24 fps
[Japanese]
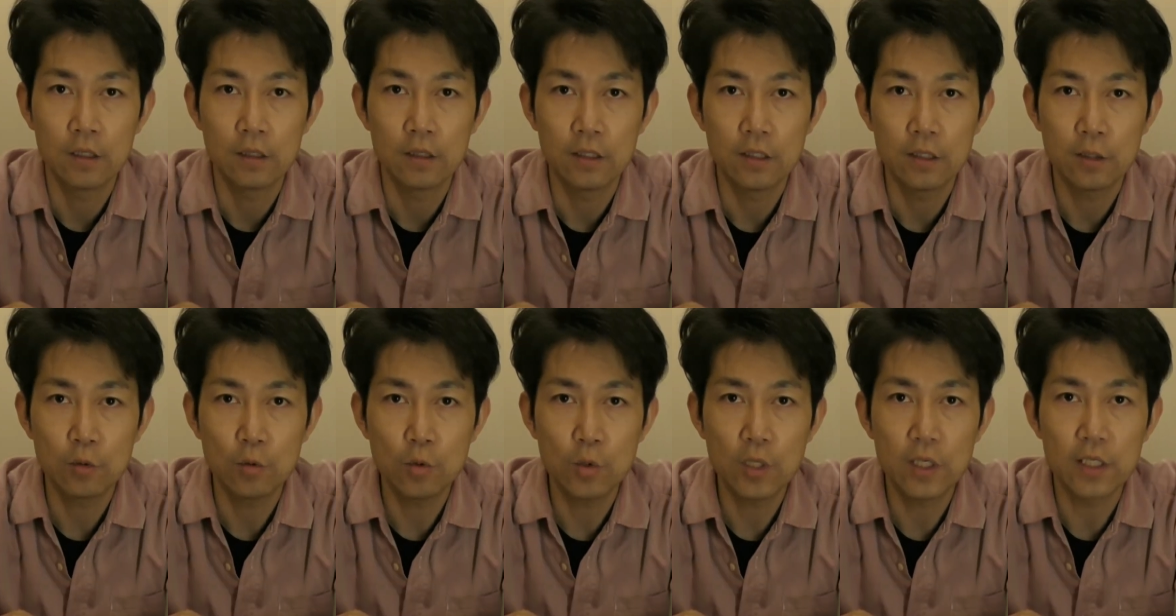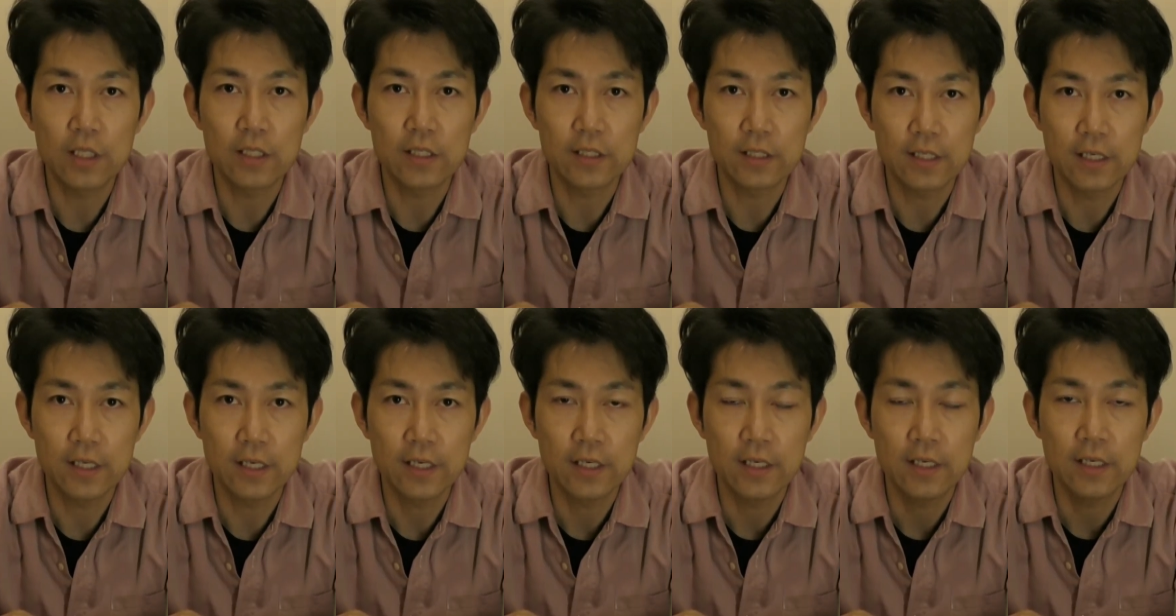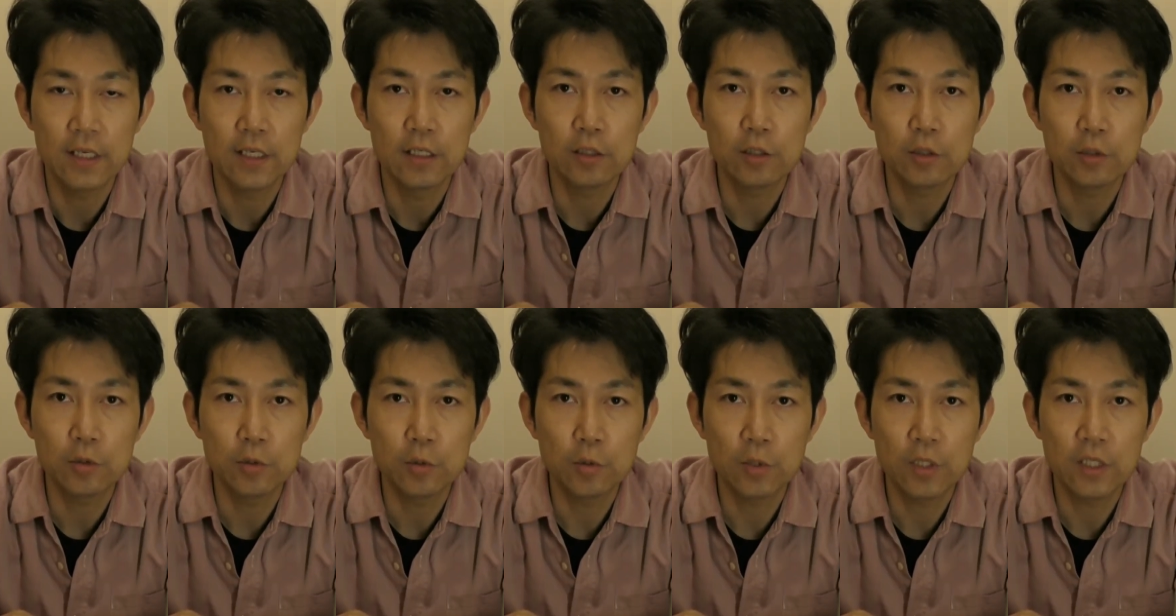で、今回ですね、
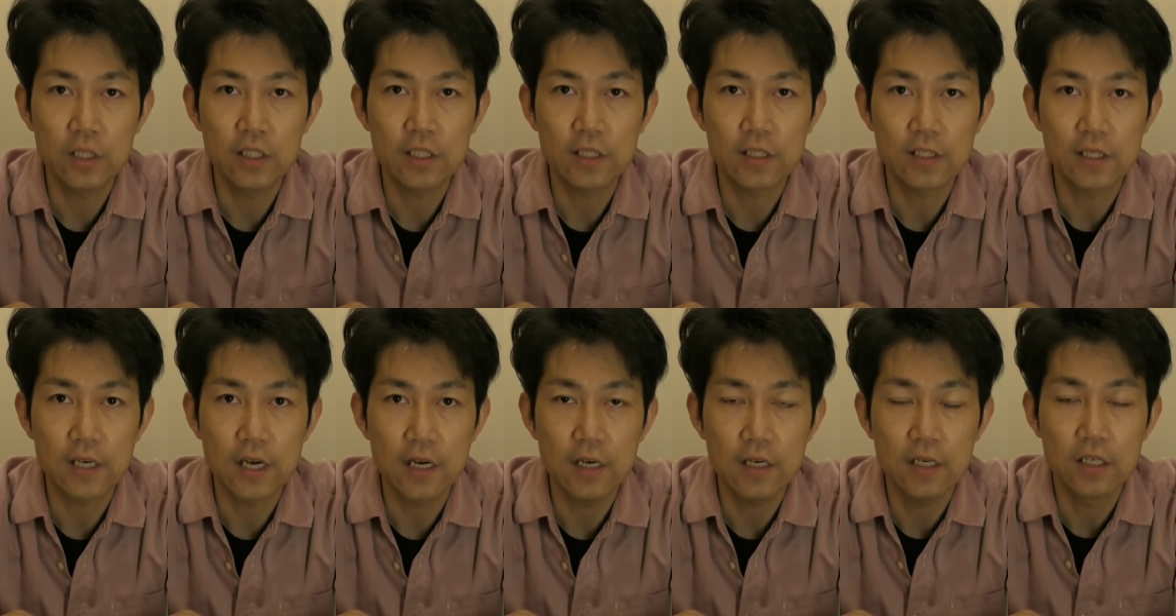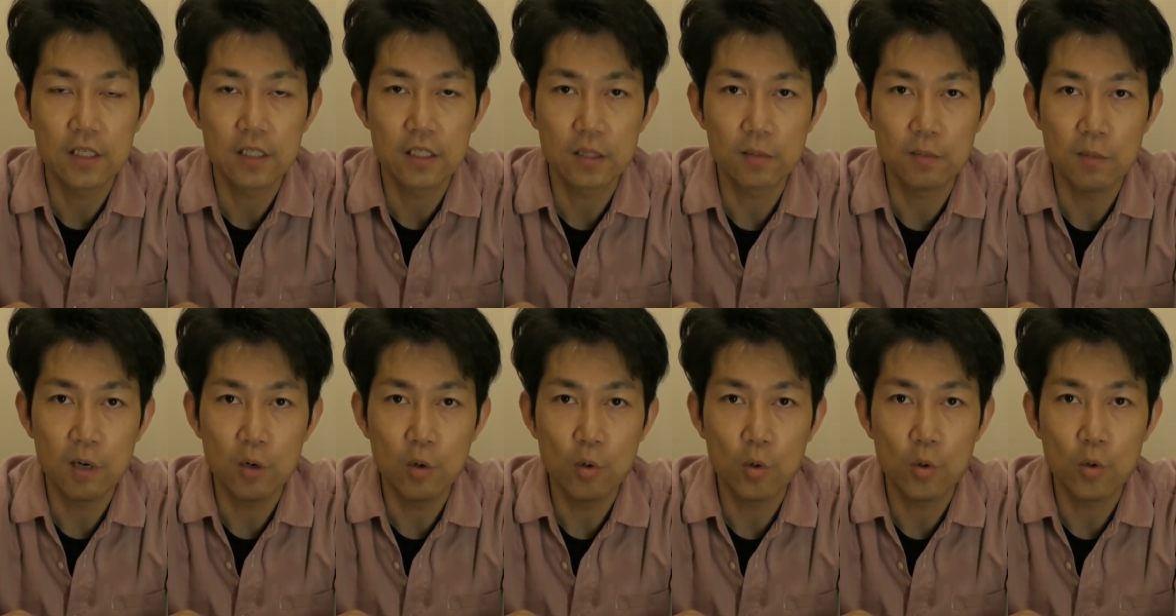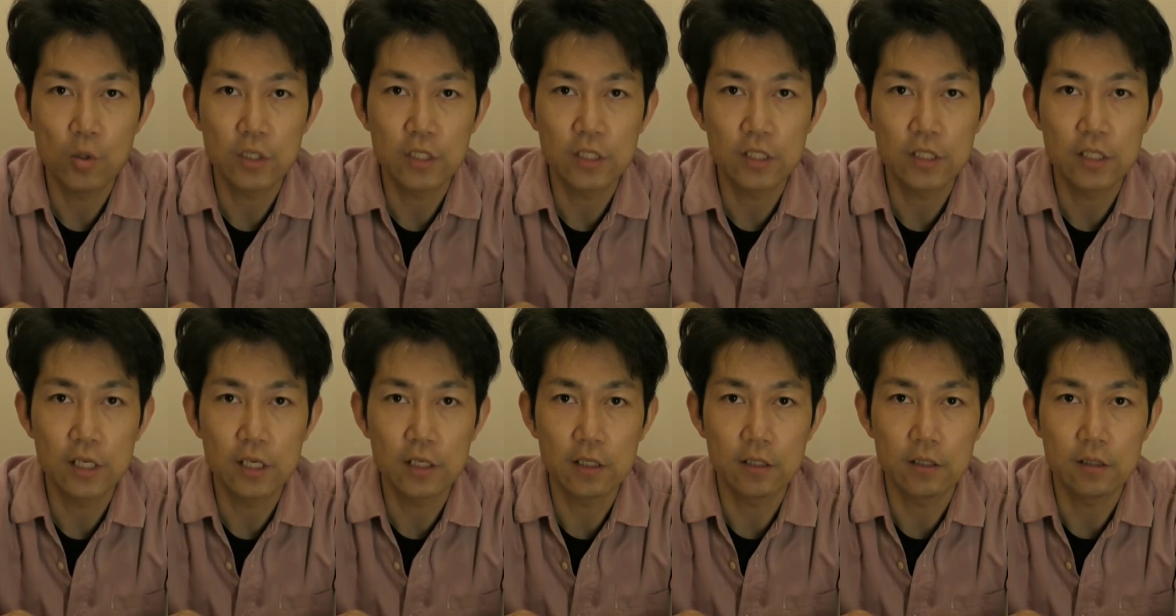中古なんですが、スマホを1
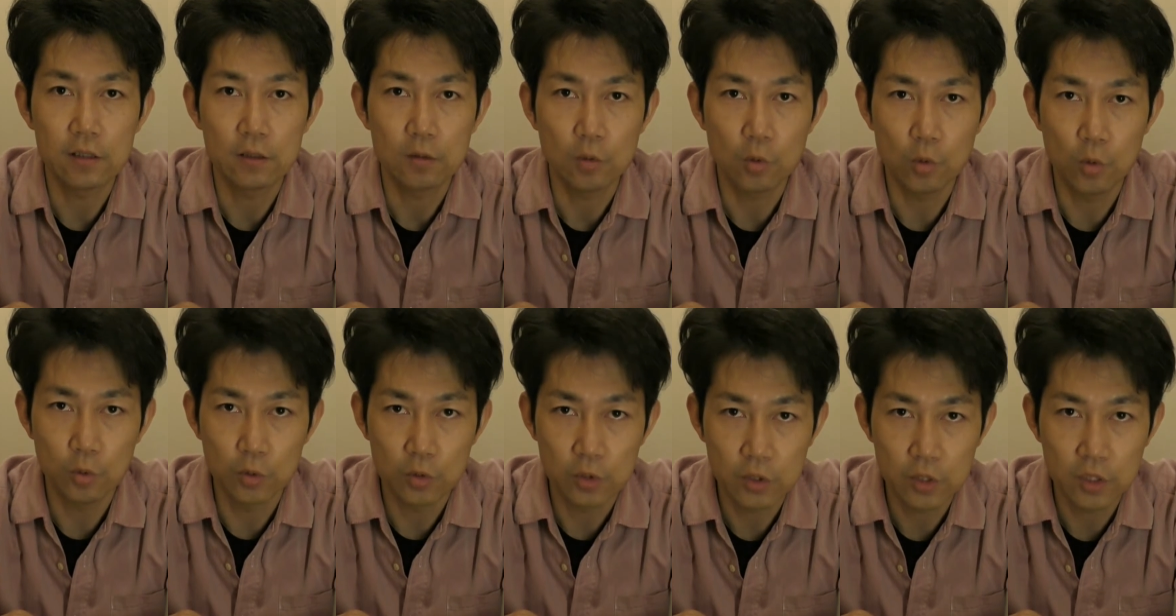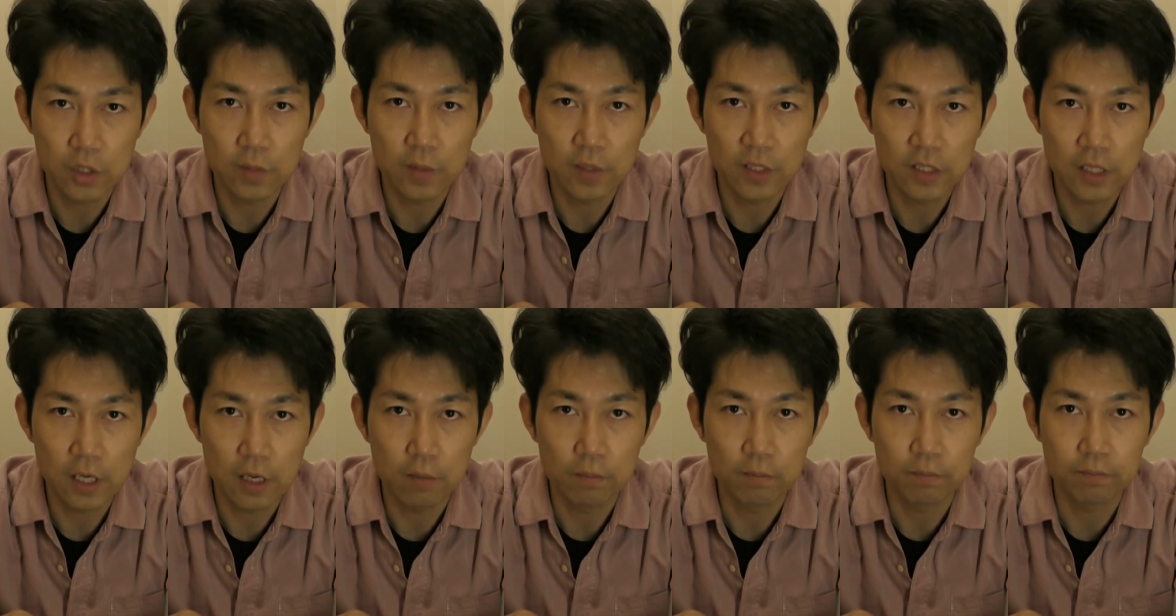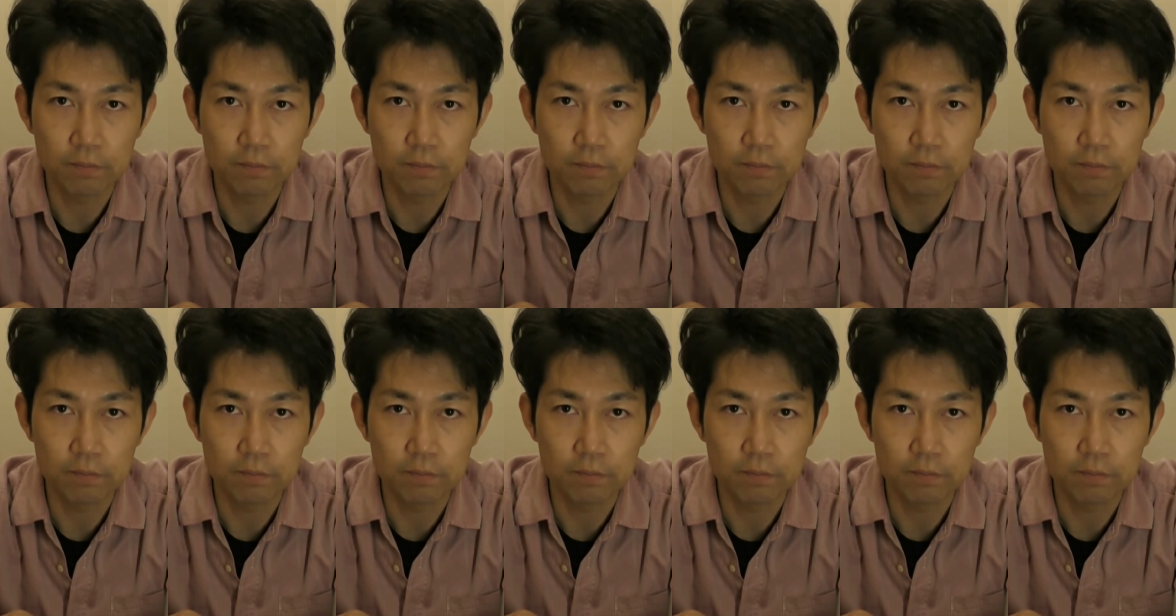台購入しました。